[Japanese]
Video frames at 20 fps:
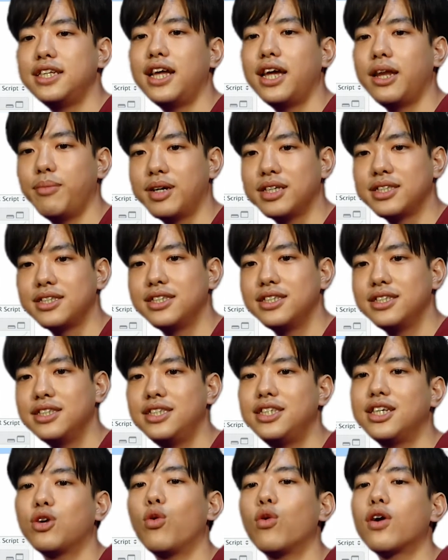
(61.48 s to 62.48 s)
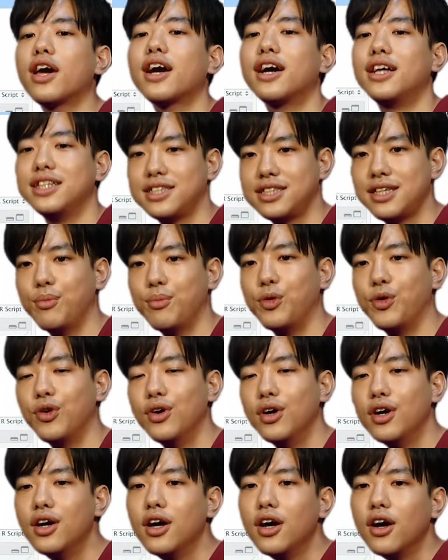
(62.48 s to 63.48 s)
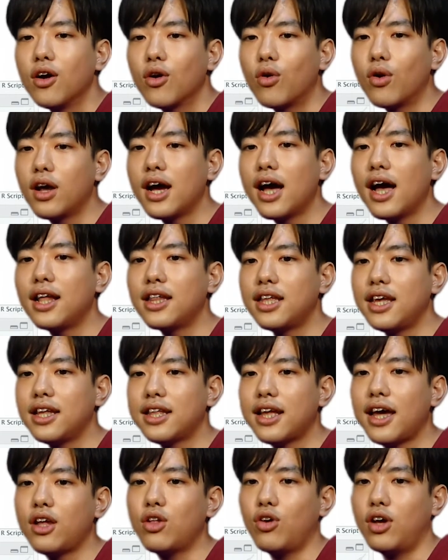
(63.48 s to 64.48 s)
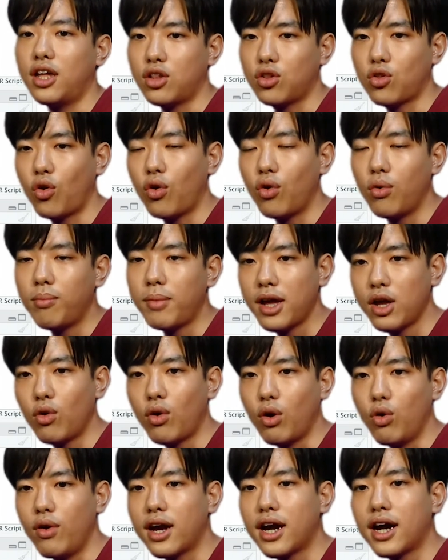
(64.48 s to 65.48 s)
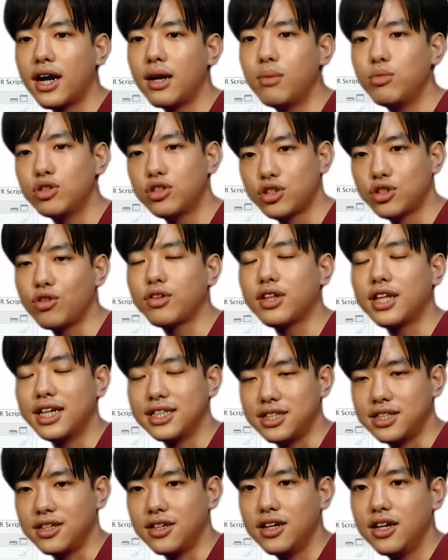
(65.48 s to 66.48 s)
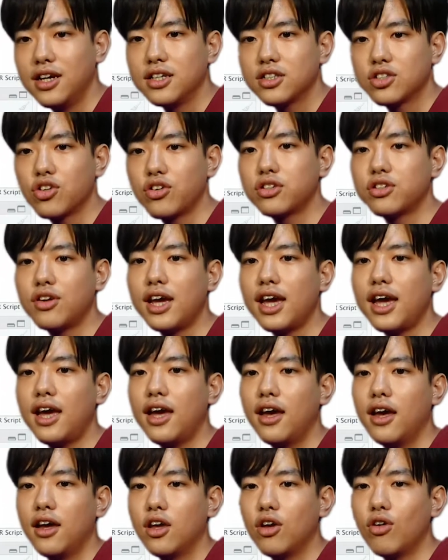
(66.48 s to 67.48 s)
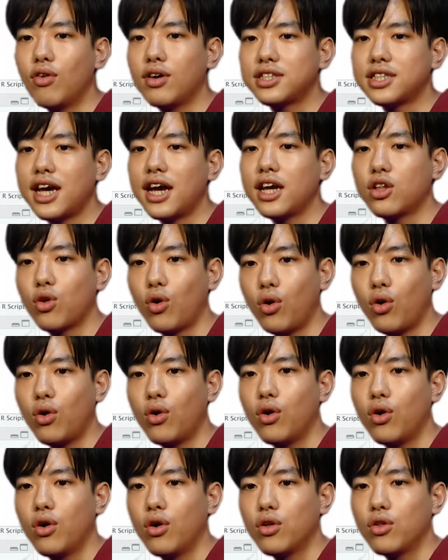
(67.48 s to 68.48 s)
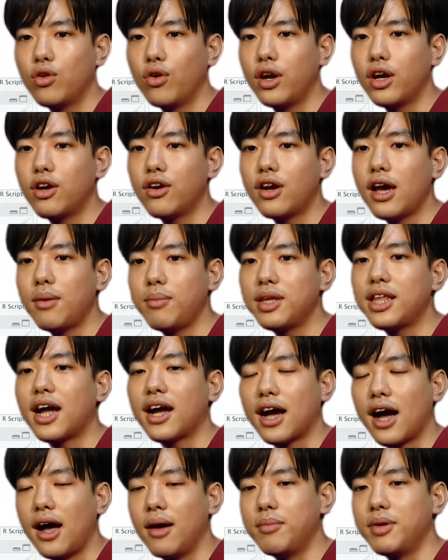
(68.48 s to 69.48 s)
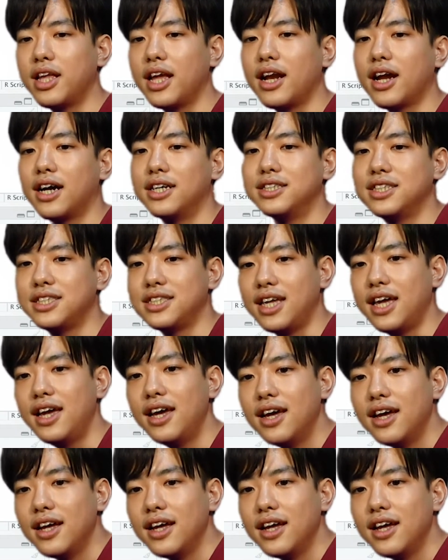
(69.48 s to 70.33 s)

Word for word: になります。実行結果ですね、もう。これがデータへのヘッド。まあ、要は上からむっつ取ったやつ。それぞれ、要はサイト、どれぐらい見たか、みたいな感じですね。